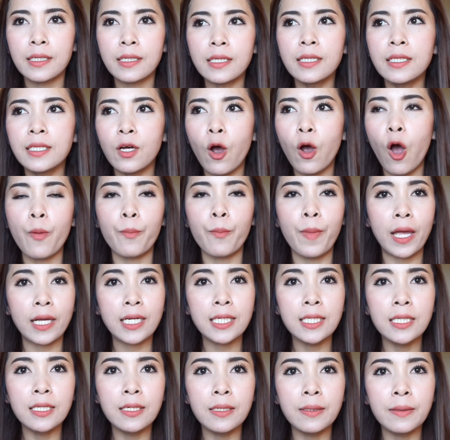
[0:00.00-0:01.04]
คือนึกออกไหม
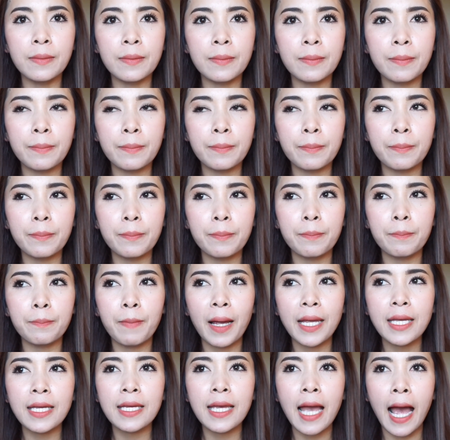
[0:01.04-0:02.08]
คือ
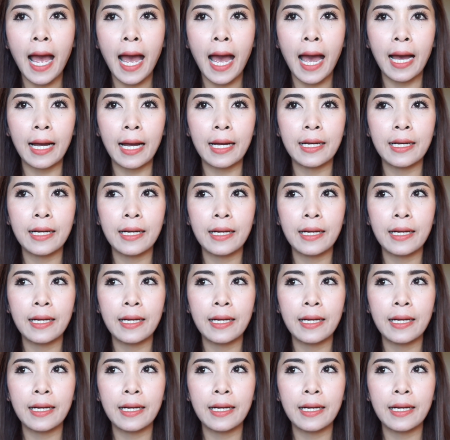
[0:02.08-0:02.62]
ไม่อยาก